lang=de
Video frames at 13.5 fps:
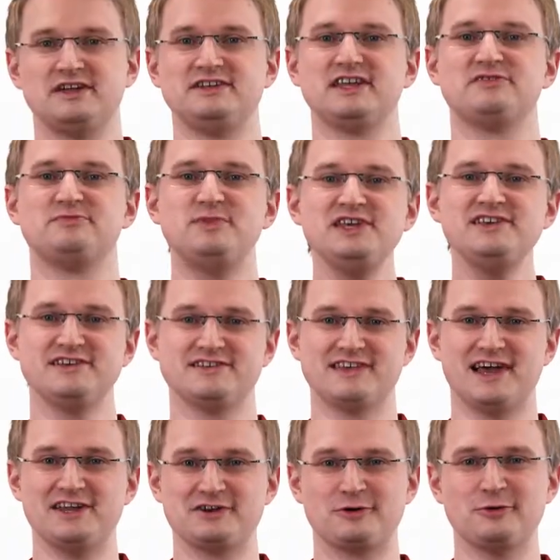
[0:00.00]
Das Biegen ist
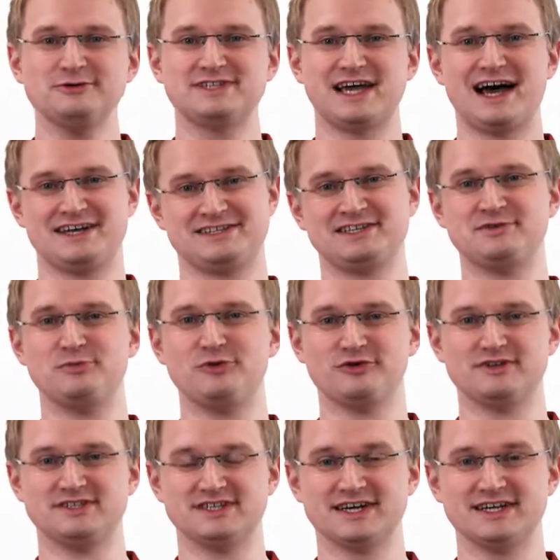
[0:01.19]
eine großartige
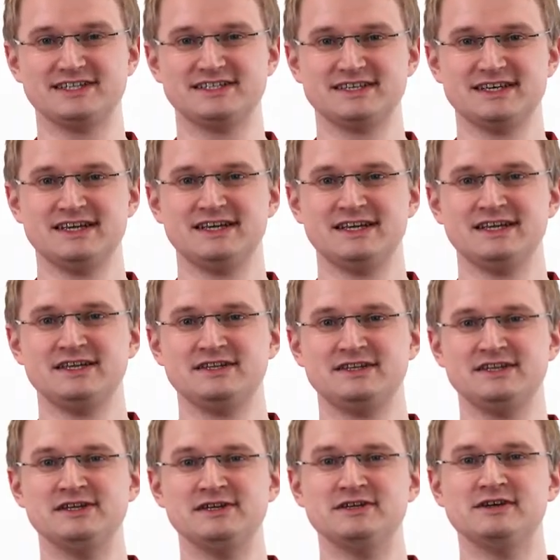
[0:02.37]
Möglichkeit,
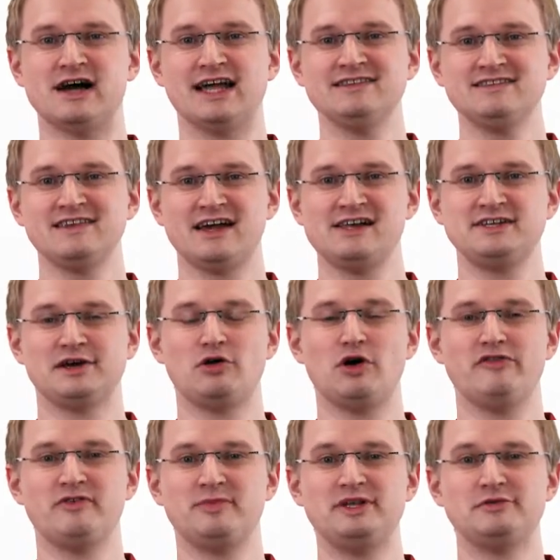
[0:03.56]
die Anzahl der
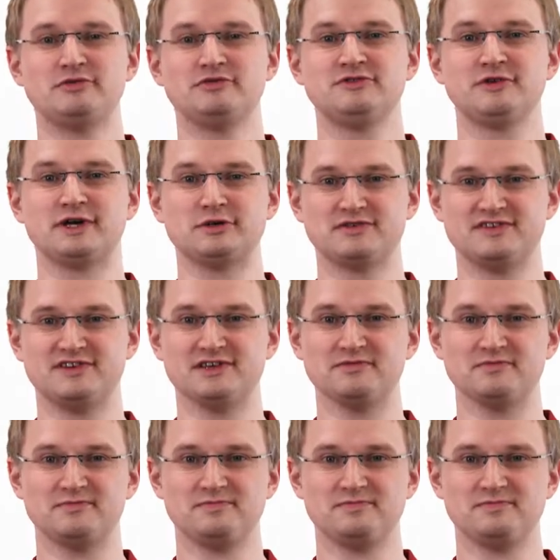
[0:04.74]
Rohrverbindungen zu reduzieren.